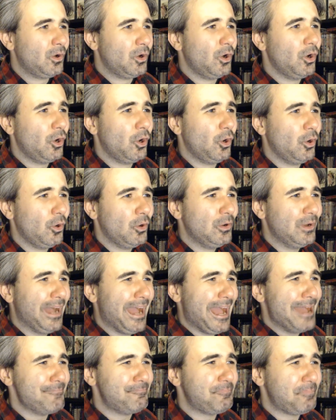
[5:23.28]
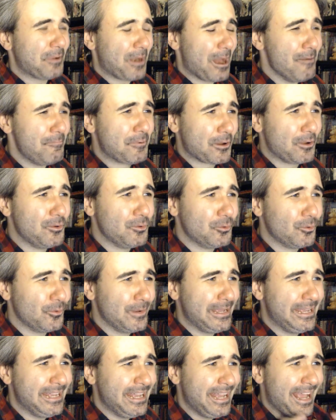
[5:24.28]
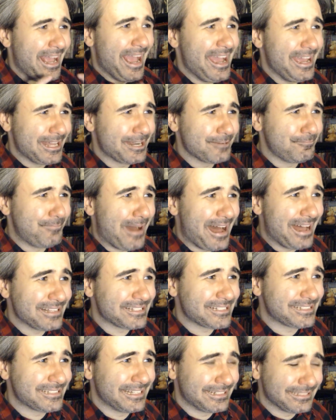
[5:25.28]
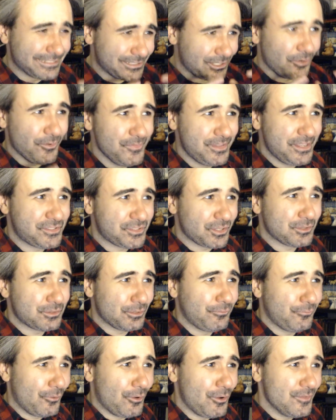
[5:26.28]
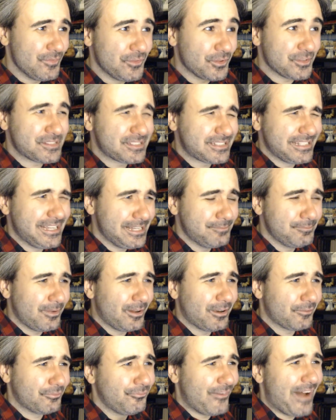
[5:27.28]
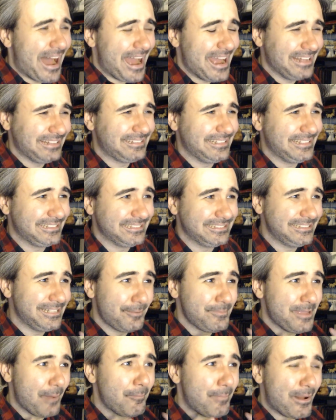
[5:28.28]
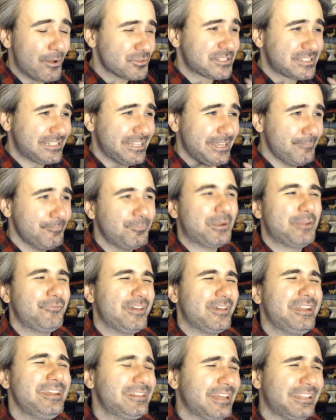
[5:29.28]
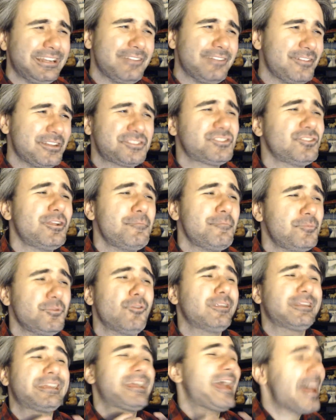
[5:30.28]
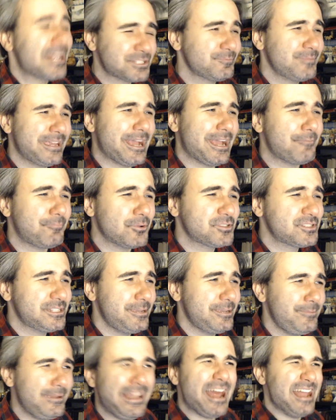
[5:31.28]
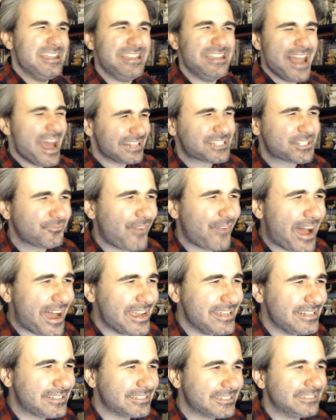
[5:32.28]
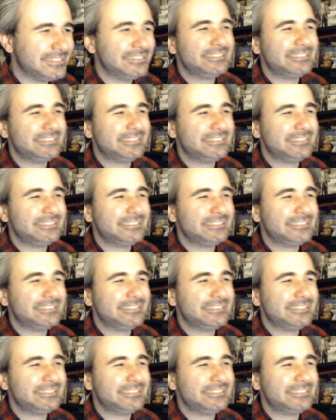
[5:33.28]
Oh. È proprio lui, Airbuster, con di sottofondo Still More Fighting, la mia boss team preferita nella versione più orgasmica possibile. Let's fight!